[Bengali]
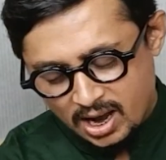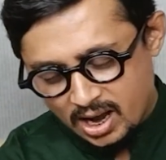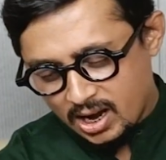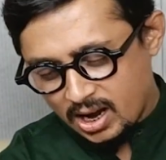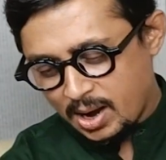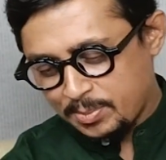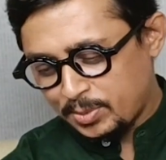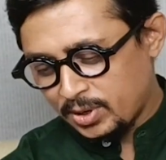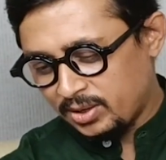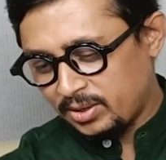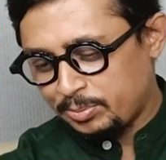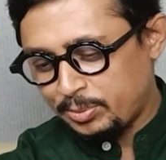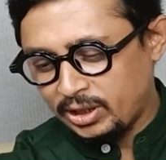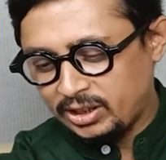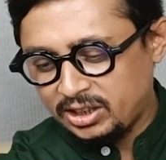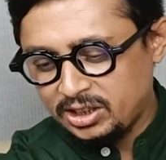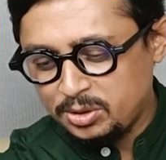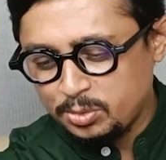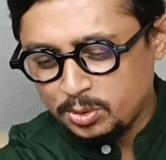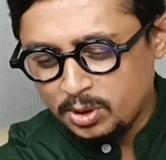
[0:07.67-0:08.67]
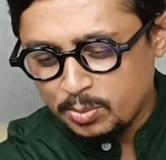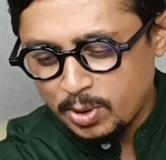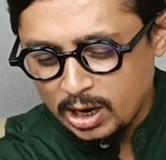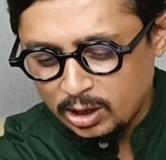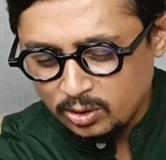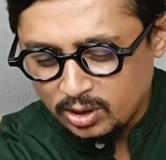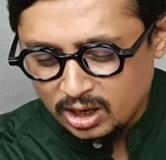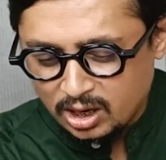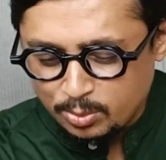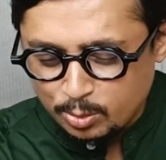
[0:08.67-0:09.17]
আপনার ব্যক্তি জীবনে ভালো
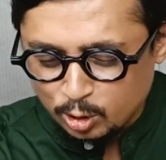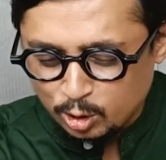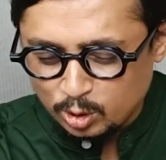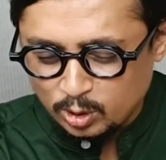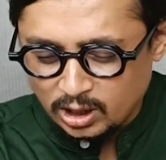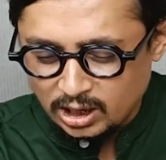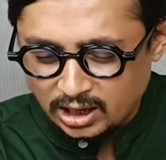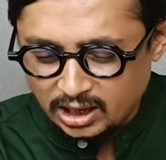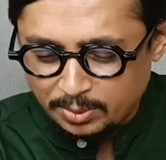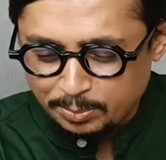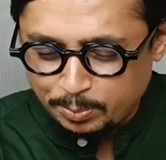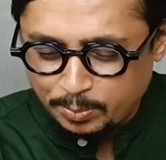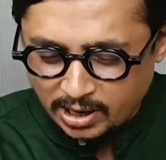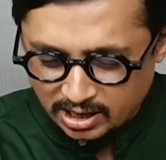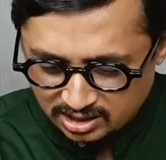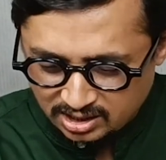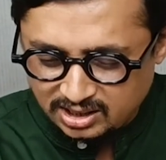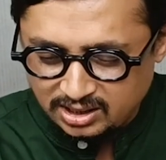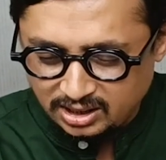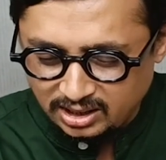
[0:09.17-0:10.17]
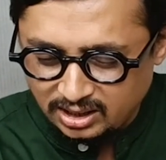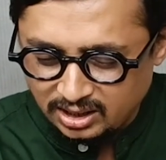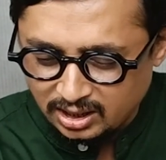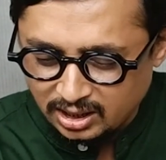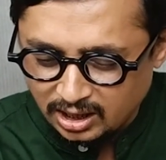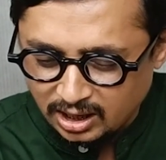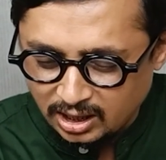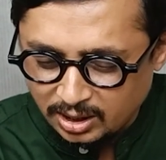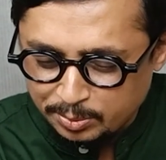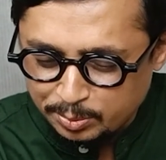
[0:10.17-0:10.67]
লাগা মন্দ লাগা পাঁচটি
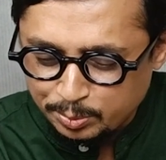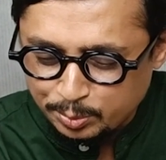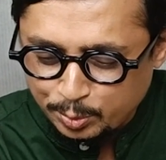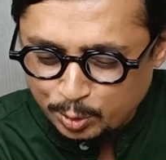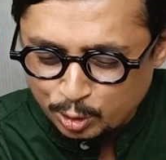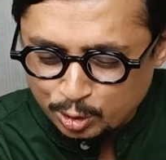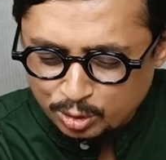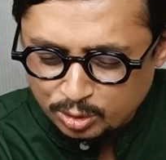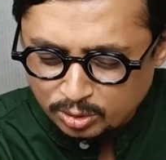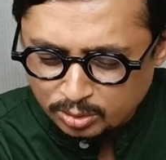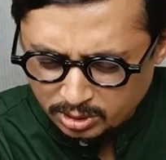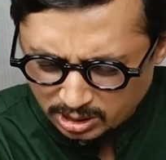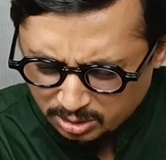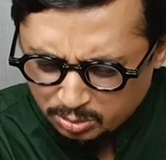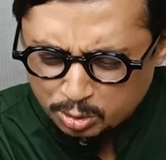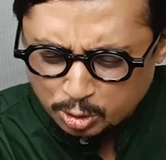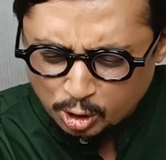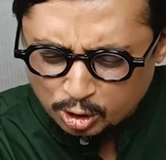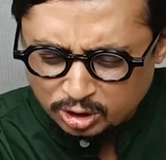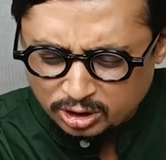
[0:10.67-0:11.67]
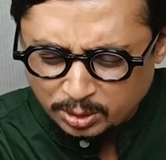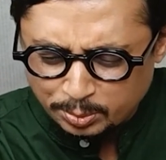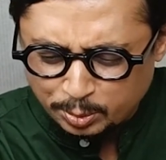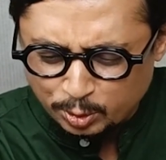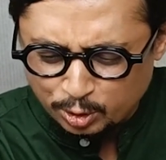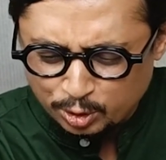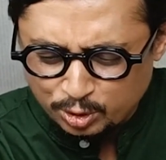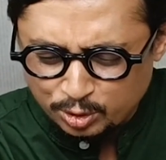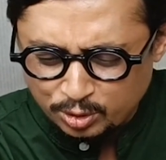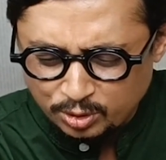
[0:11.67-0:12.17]
প্রশ্ন একদম সস্তা
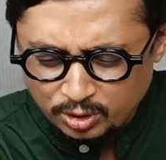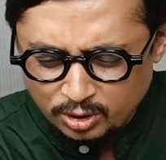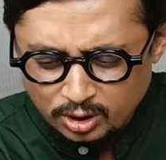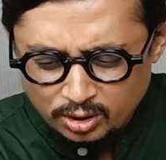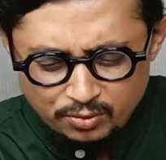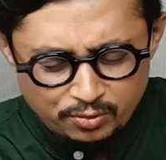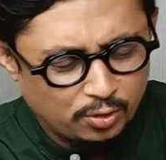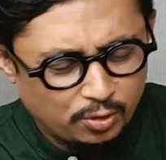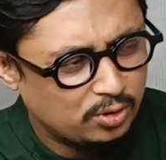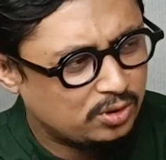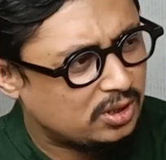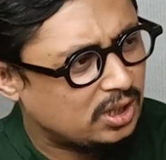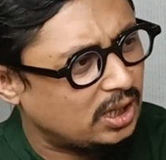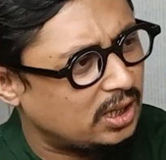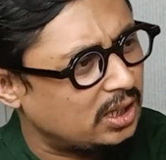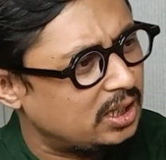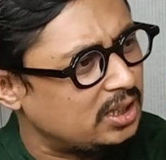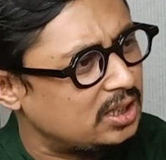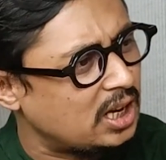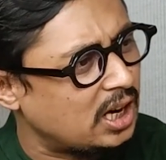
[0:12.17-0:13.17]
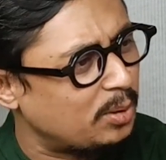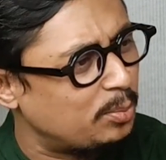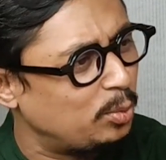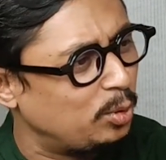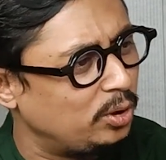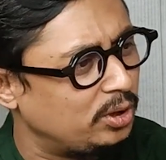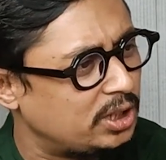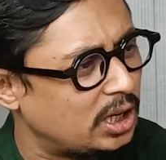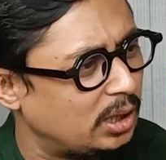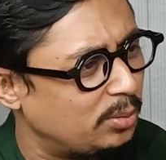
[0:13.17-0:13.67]
প্রশ্ন ফুচকা নাকি ঝালমুড়ি
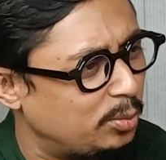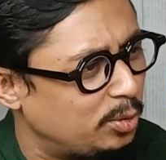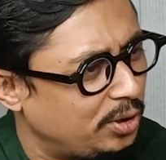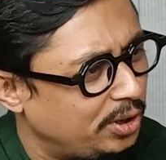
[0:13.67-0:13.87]
ঝালমুড়ি